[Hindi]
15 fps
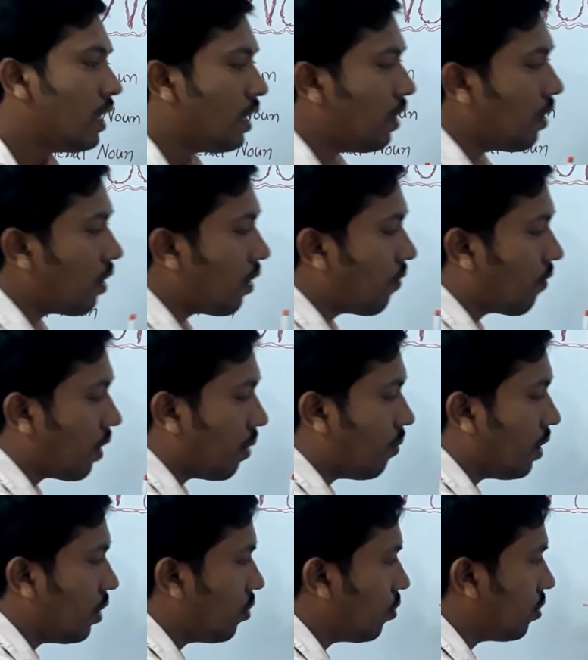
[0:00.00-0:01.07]
इनकी
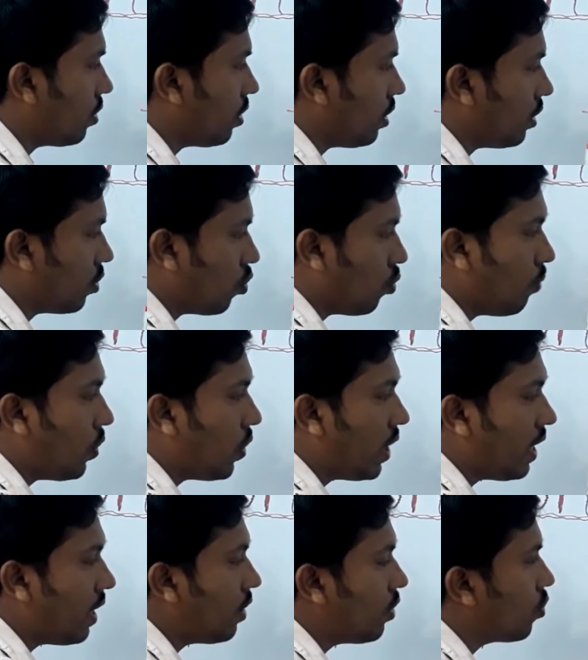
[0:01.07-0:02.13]
फैमिली होती है टोमो है
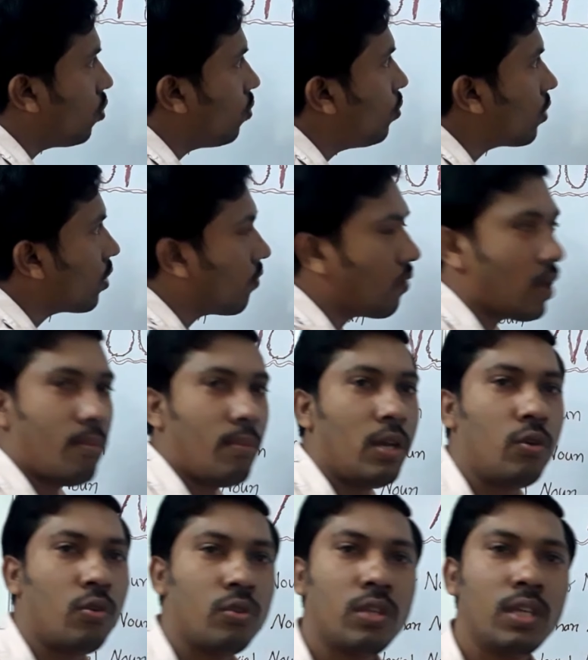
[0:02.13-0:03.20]
ना टोमो की फैमिली
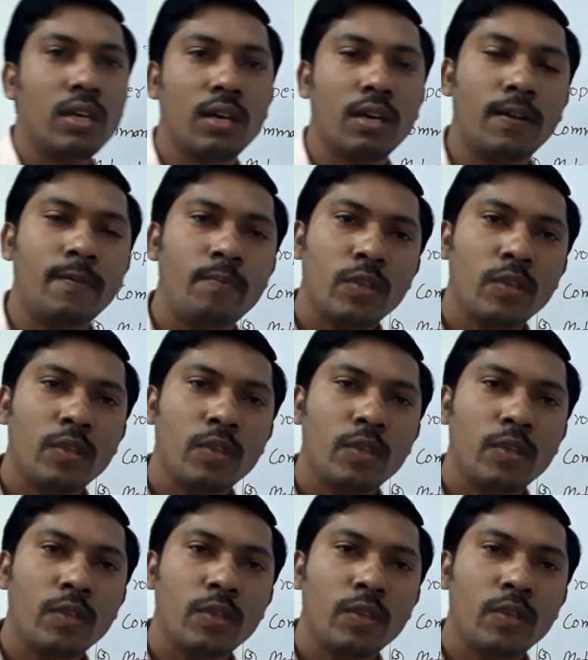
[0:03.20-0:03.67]
होती है